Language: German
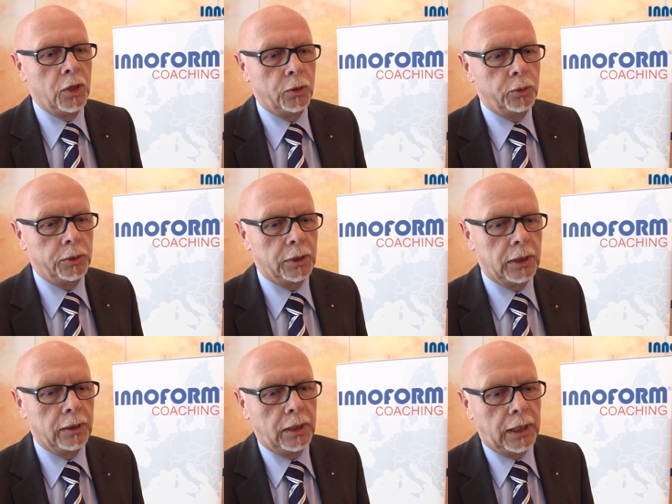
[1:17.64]

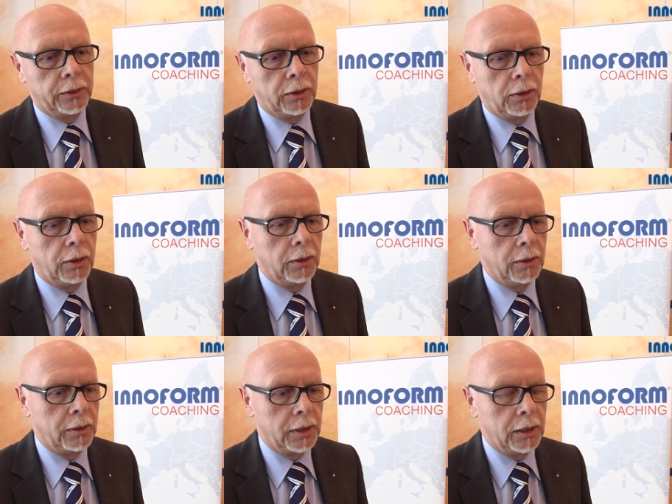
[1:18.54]
oder äh, anderer
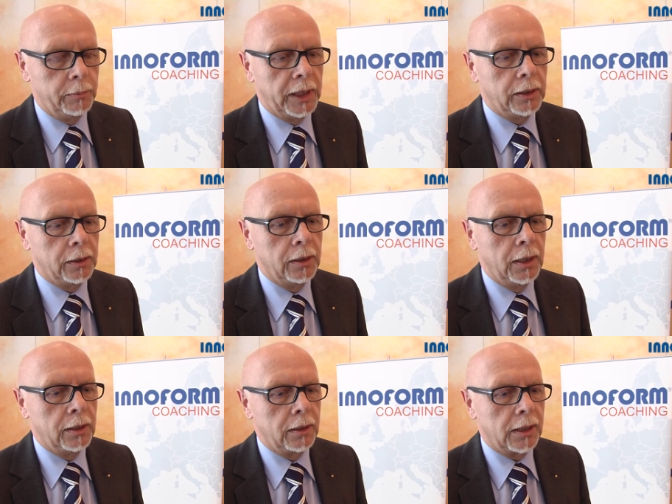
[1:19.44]
Elemente
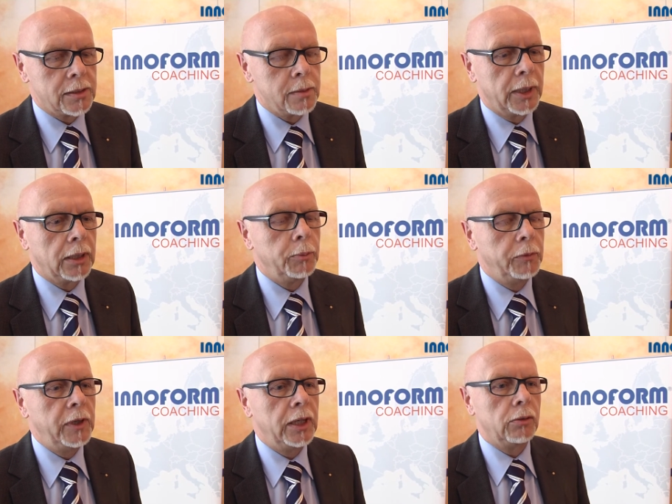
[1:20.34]
eine ganze Menge
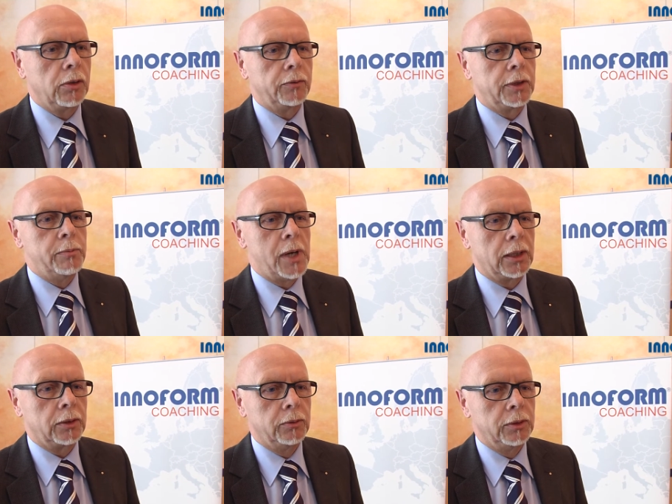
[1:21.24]
Bewegung auf dem
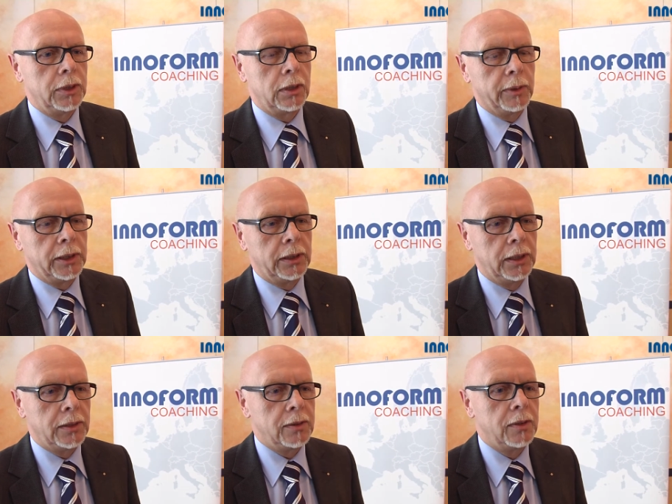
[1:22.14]
Markt. Und die
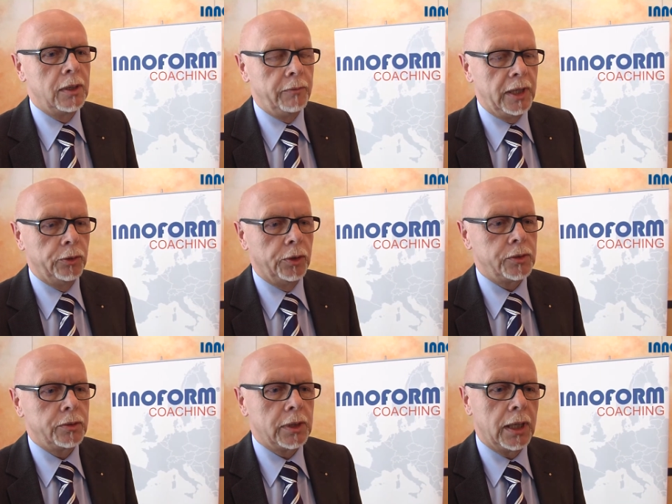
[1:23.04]
Qualitäten werden
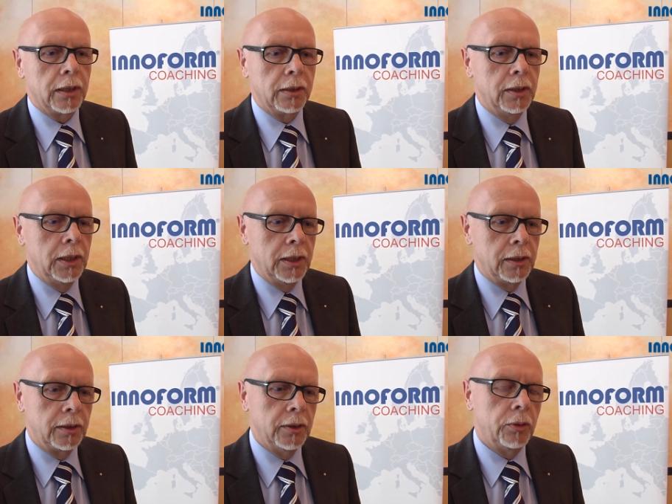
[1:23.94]
heutzutage
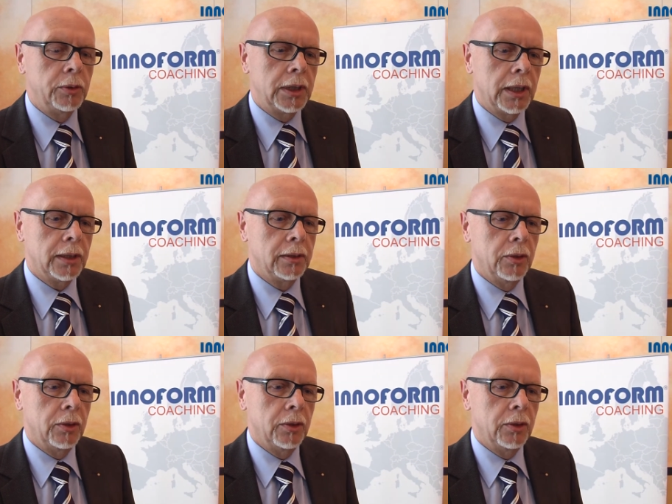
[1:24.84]
in Genauigkeiten